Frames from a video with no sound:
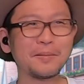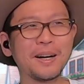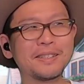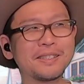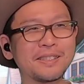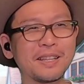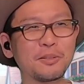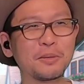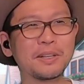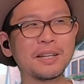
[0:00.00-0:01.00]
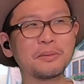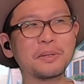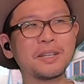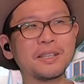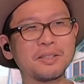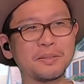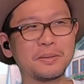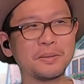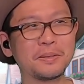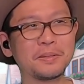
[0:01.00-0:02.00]
あずさ特化とかで
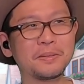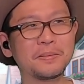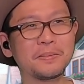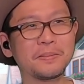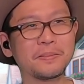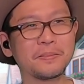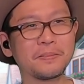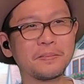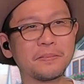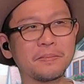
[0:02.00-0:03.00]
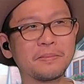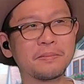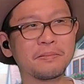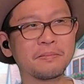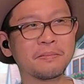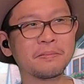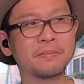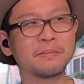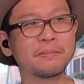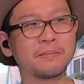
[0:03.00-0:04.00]
しょ？うー
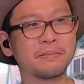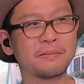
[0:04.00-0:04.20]
ん。